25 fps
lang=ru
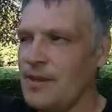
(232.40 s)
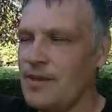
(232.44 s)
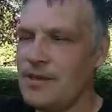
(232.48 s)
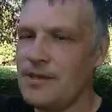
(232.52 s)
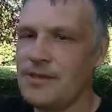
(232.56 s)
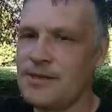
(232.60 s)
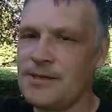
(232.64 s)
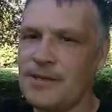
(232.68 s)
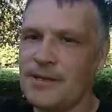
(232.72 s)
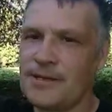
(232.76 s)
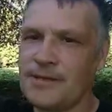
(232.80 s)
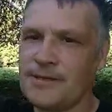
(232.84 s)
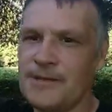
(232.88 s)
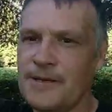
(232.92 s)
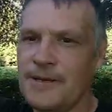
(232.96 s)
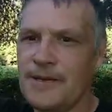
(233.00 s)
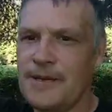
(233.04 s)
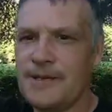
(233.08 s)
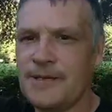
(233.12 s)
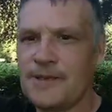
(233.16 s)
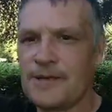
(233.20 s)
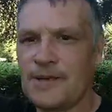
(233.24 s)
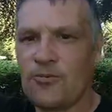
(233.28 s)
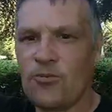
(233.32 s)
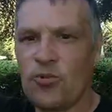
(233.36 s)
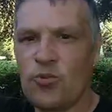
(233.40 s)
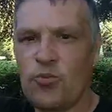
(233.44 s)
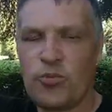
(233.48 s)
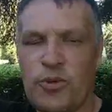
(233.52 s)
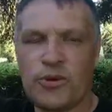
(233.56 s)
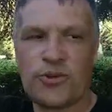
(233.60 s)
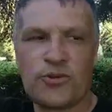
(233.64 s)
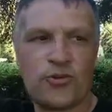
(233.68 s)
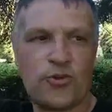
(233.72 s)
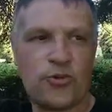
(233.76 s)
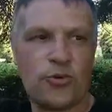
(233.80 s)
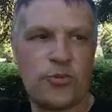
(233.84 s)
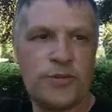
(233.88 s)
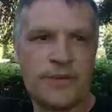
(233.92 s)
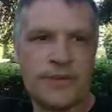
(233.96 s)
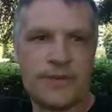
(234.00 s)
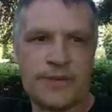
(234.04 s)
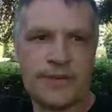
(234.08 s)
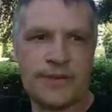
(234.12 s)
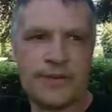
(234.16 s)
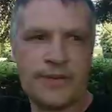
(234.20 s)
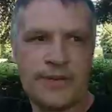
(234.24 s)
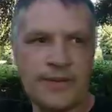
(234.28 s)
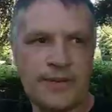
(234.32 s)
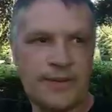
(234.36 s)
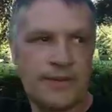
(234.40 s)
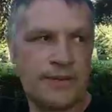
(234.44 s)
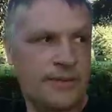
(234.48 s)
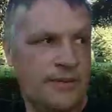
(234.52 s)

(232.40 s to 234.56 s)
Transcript: и так далее и тому подобное. Да?